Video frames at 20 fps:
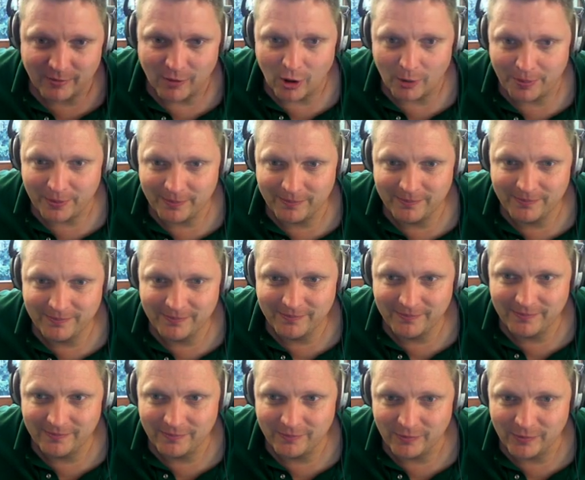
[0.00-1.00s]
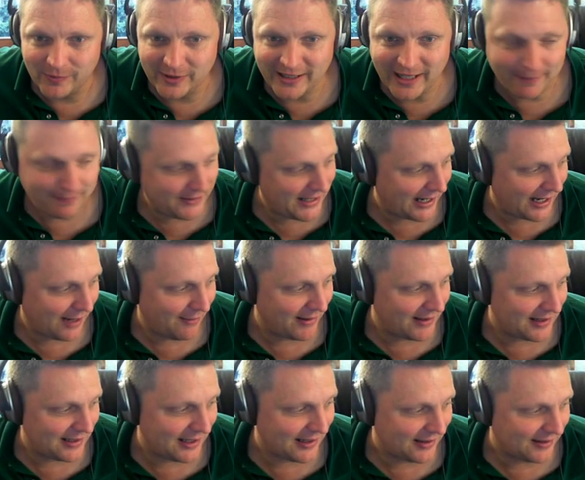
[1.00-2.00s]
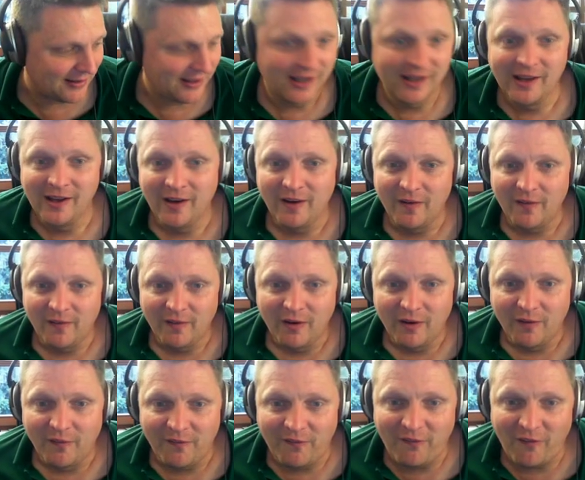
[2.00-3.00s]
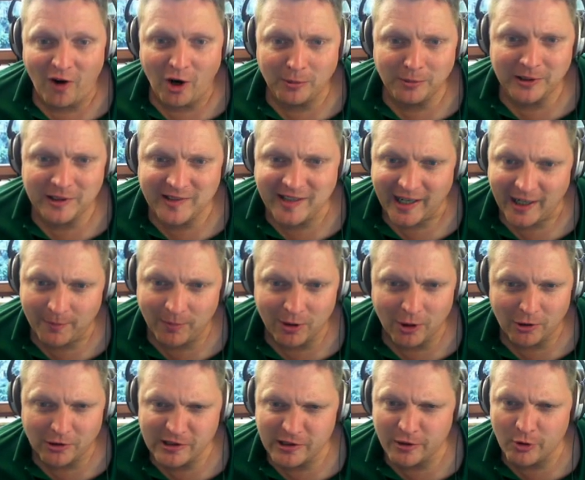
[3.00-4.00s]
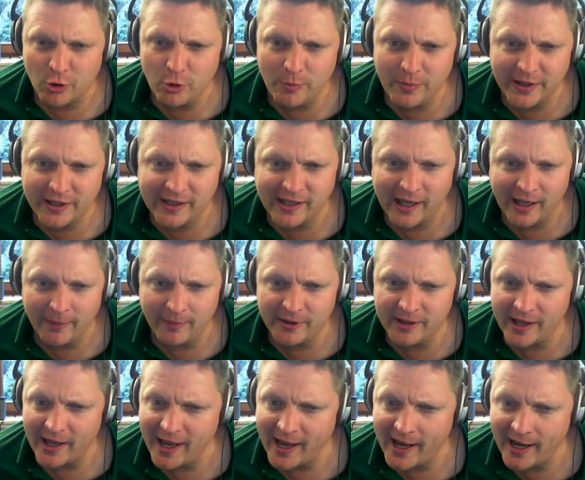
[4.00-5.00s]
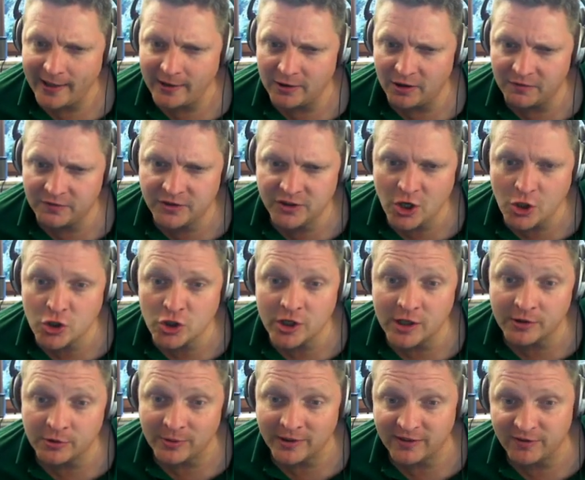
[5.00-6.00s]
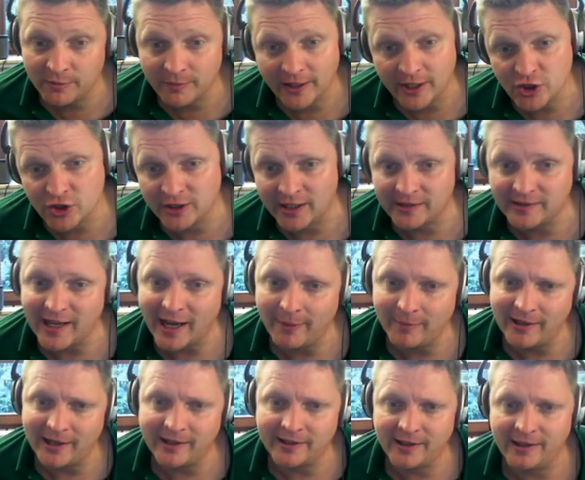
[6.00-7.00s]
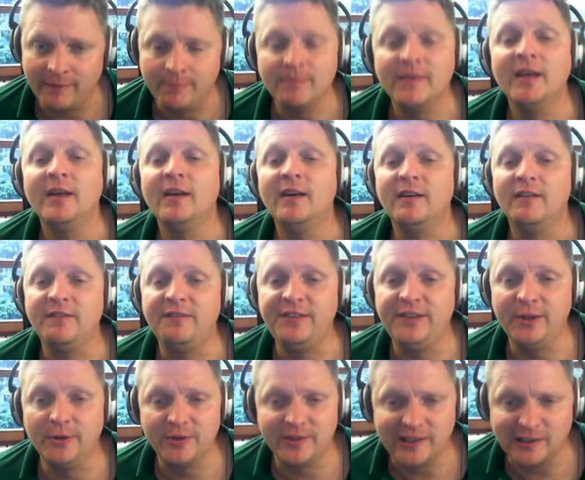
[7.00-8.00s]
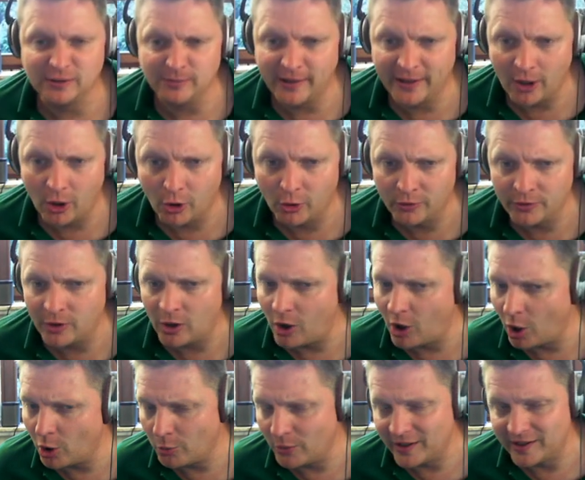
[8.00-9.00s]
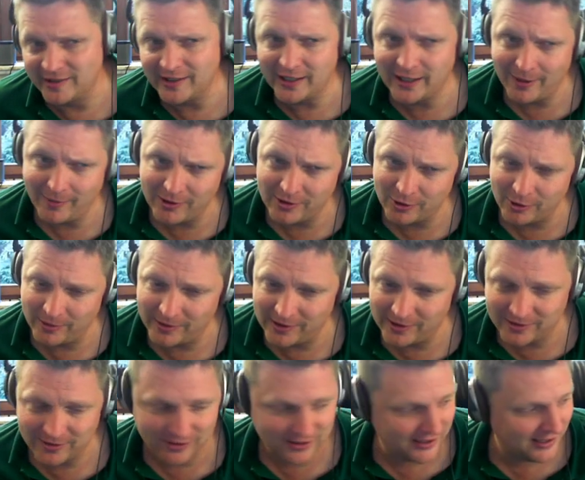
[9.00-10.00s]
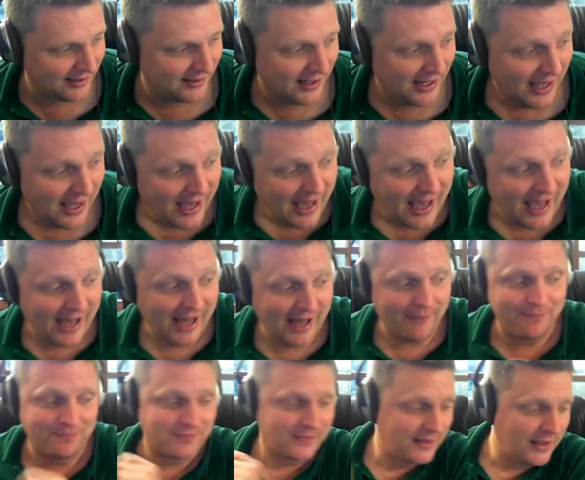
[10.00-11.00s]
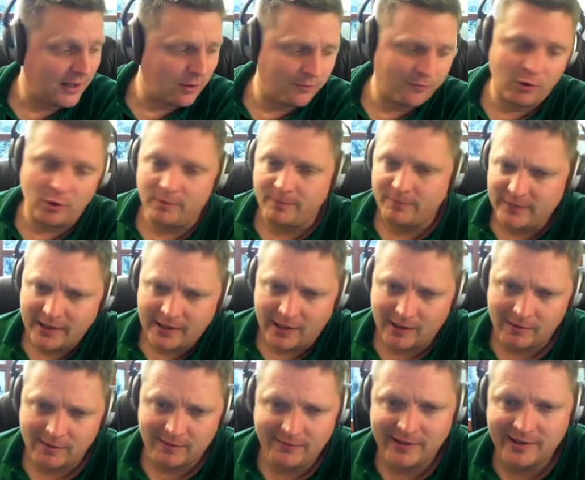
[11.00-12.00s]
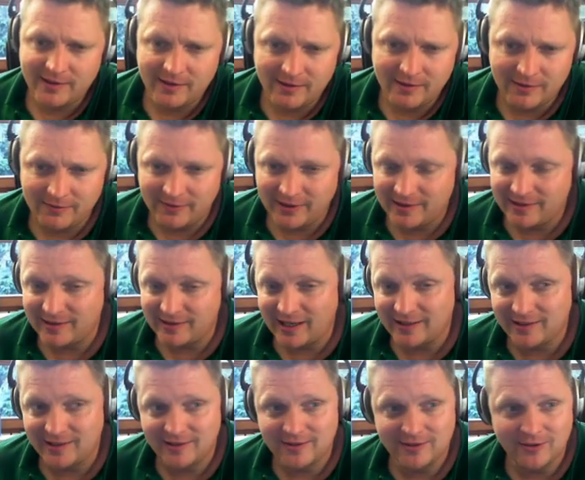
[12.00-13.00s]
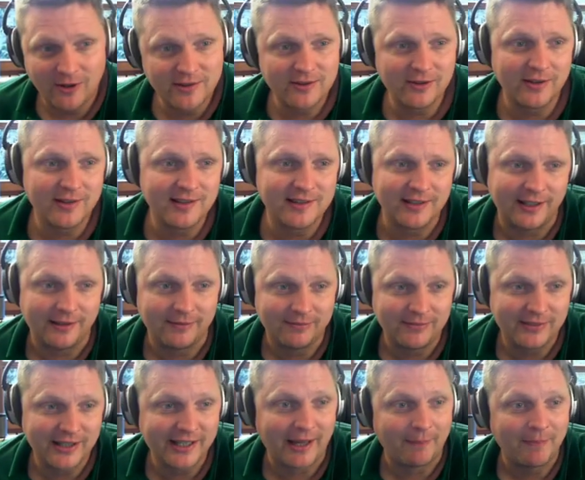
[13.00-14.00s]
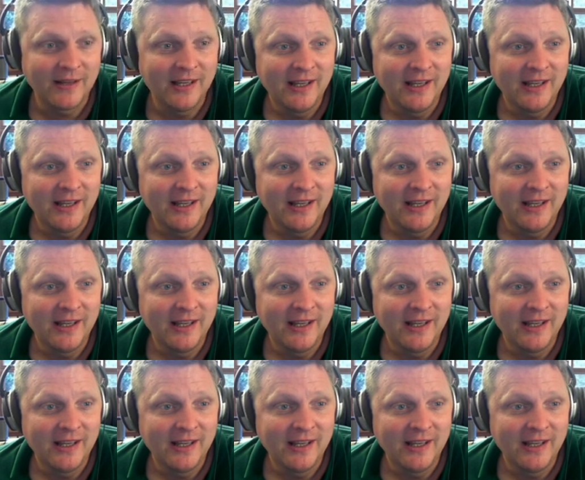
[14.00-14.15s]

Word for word: Möb. Ja, da kann man es lesen. Former tech blogger who became the head of digital transformation at Daimler AG Views are my own always. Da kann man drüber diskutieren. Ähm, na, obwohl, naja, wessen, wessen Ansichten sollen es sonst sein? Naja.